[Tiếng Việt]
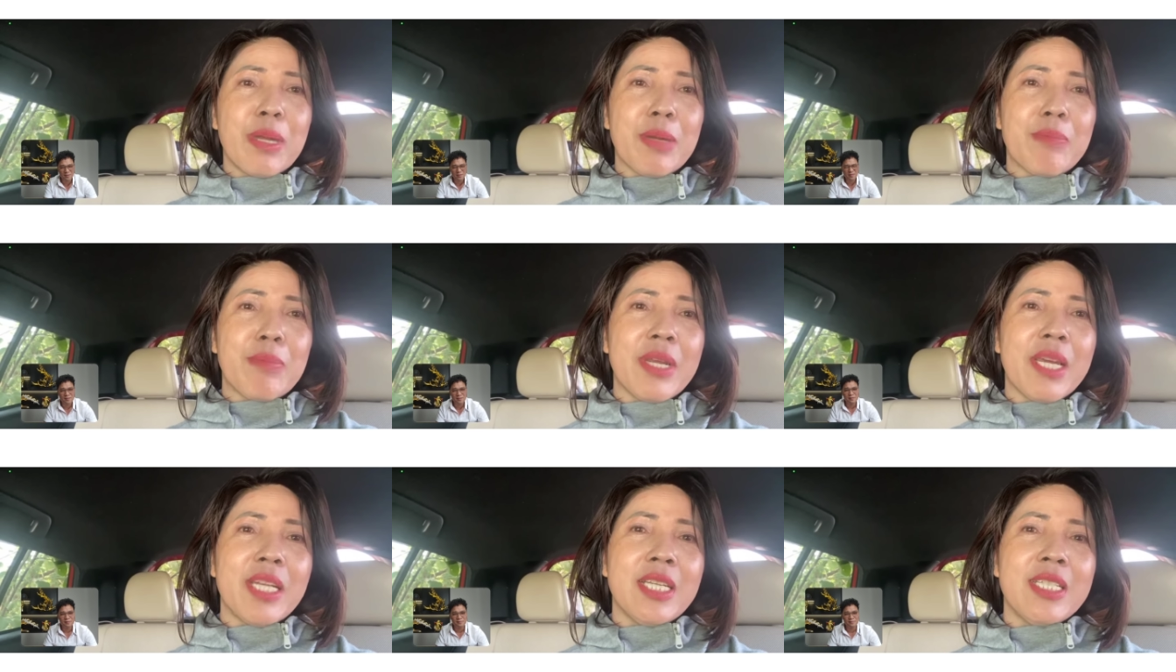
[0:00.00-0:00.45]

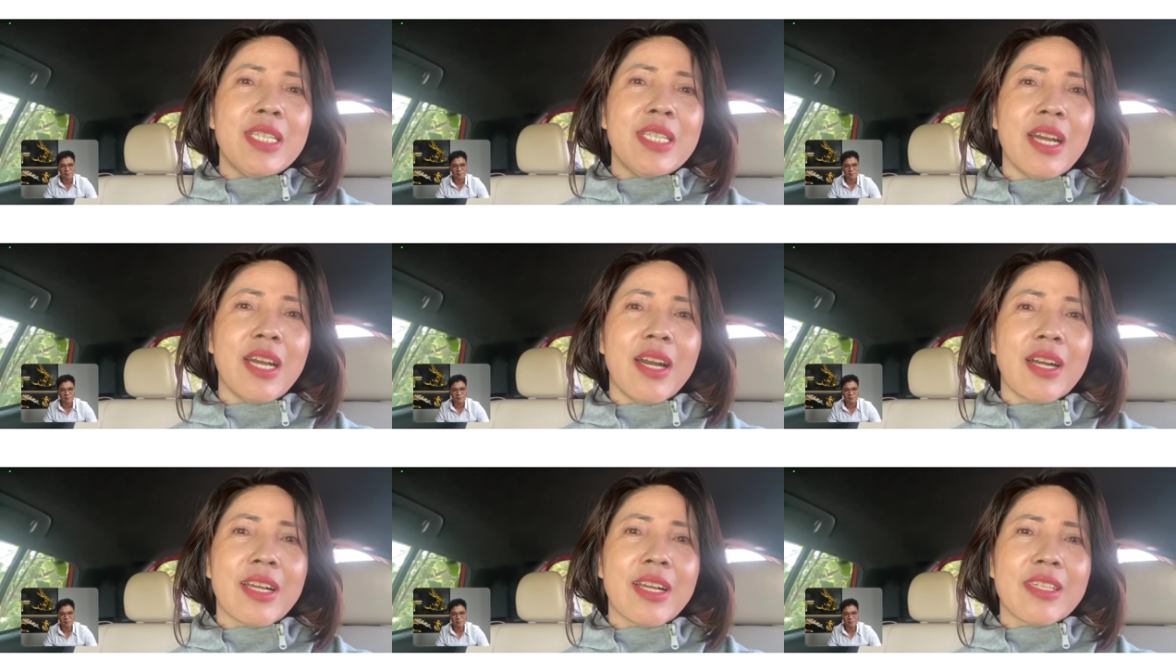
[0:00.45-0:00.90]
em lên
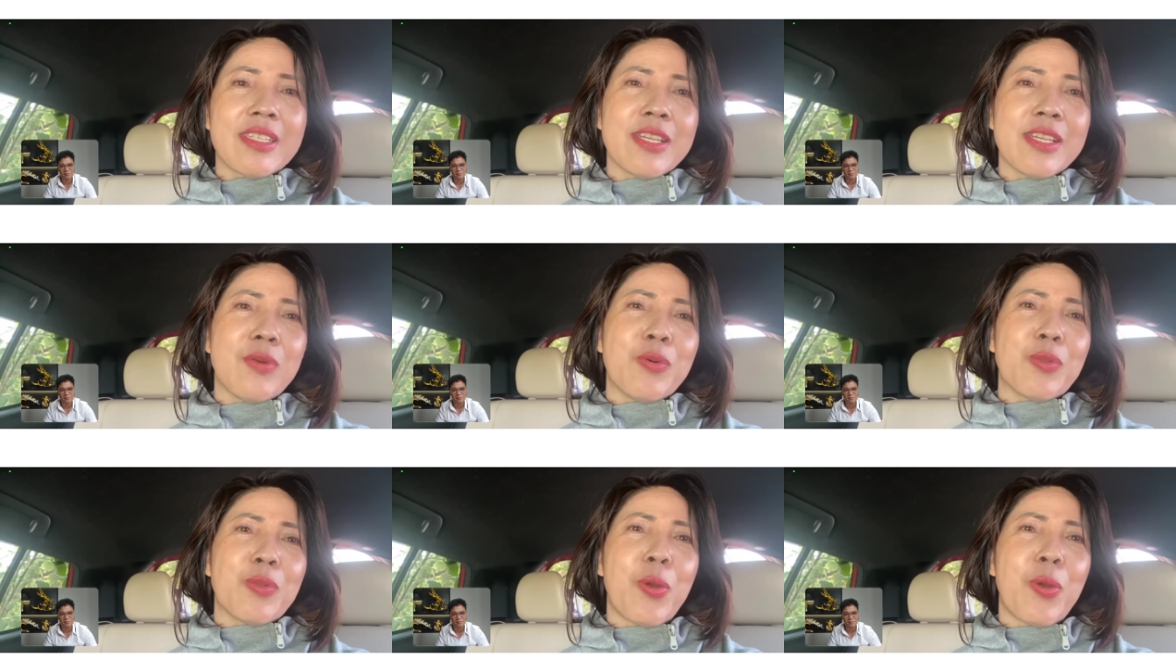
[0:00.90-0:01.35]
nhờ cái
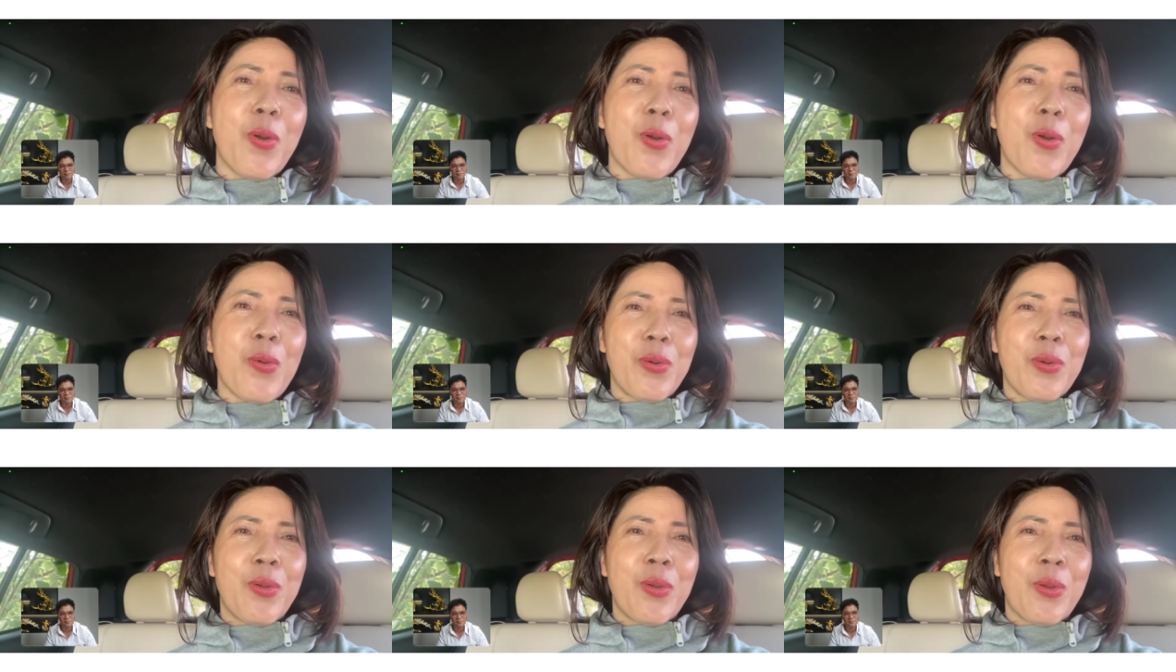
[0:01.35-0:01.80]
xe ô
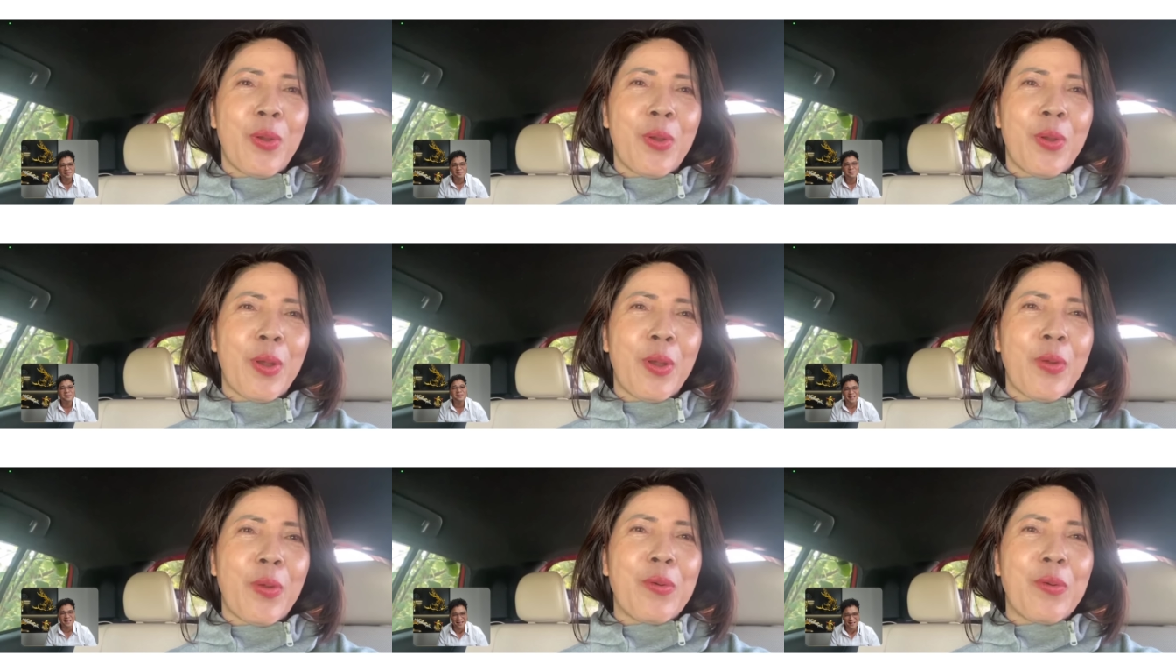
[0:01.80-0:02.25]
tô
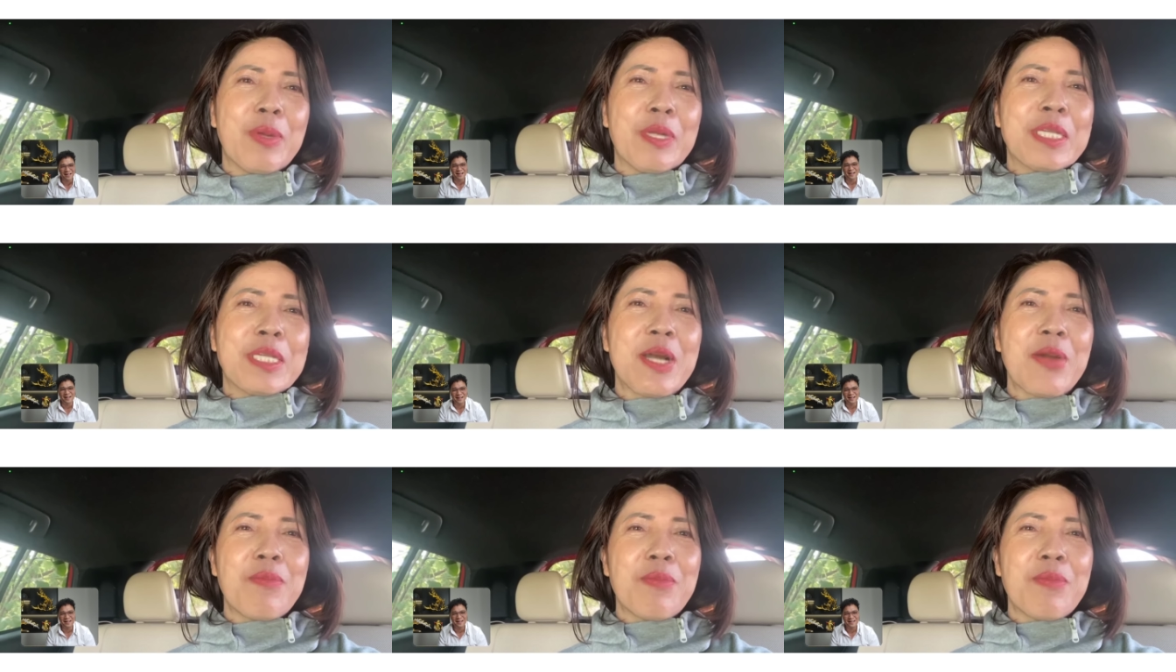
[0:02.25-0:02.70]
à. ở bên
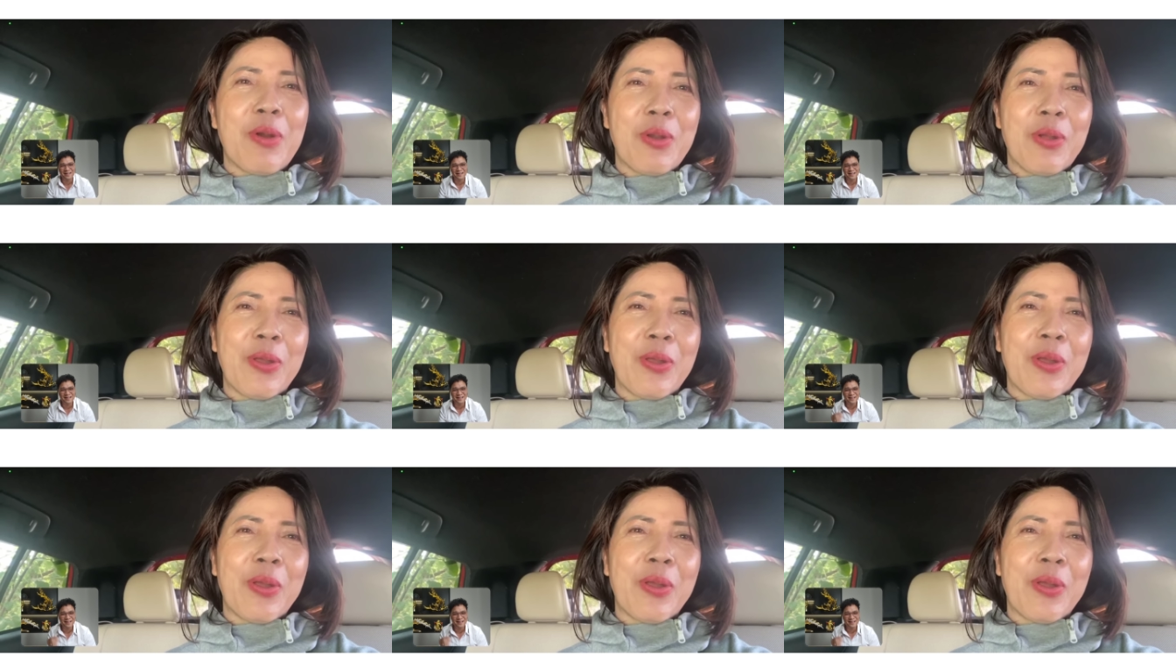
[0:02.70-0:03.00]
à. trong